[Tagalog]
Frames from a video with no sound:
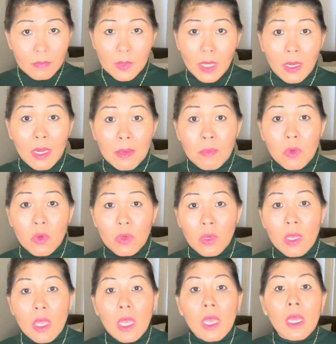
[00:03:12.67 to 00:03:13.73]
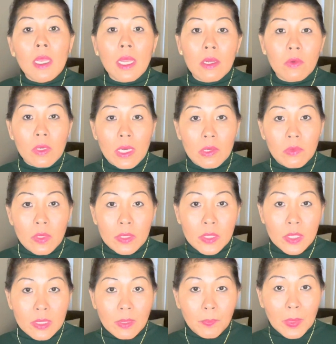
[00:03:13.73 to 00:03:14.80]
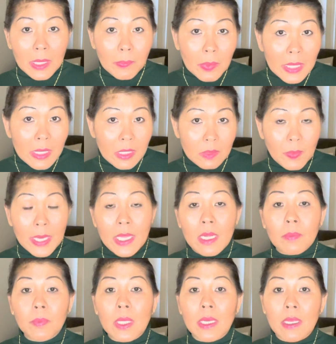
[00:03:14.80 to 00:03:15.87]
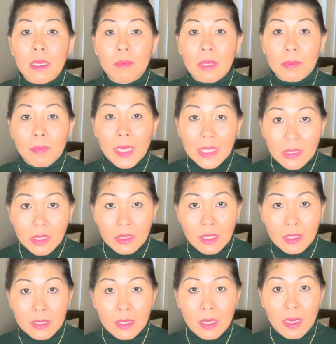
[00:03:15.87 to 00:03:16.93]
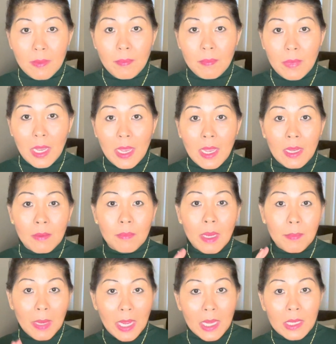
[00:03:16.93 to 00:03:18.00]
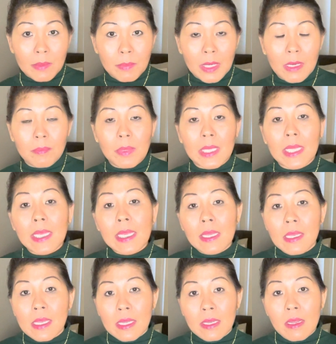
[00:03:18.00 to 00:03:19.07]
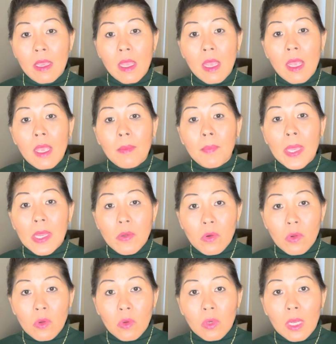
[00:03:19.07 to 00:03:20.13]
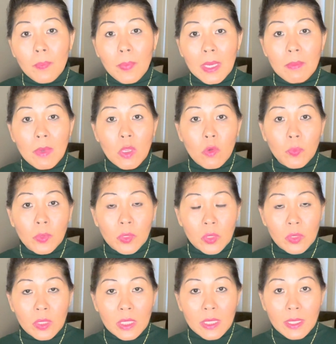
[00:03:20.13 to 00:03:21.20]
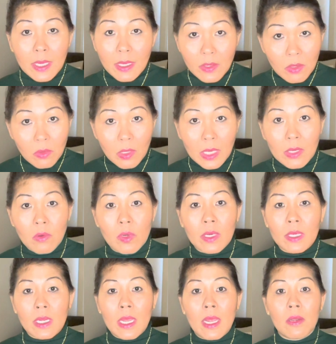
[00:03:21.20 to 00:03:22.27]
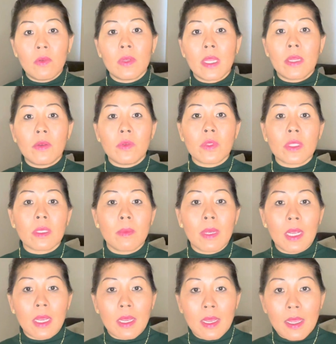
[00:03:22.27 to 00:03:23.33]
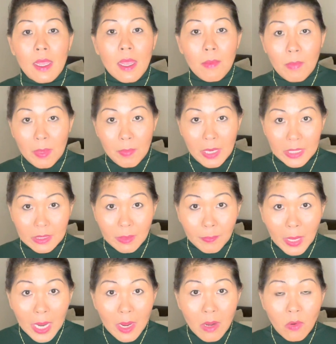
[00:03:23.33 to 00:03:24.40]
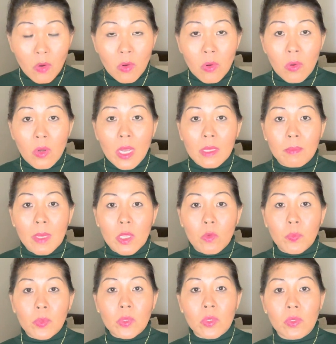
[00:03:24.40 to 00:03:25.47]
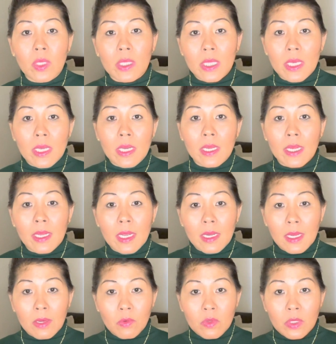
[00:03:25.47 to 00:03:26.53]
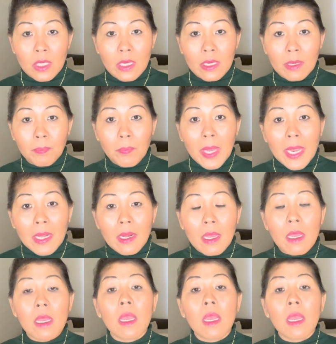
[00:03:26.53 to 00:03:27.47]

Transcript: Alam ko, lalong-lalo na dyan sa Pilipinas, mahirap talaga mag-budget kasi ang mamahal ng mga bilihin. Pero kapag may opportunity kayo, lalong lalo na doon sa mga may mga trabaho at may opportunity na nagkakaroon sila ng pera,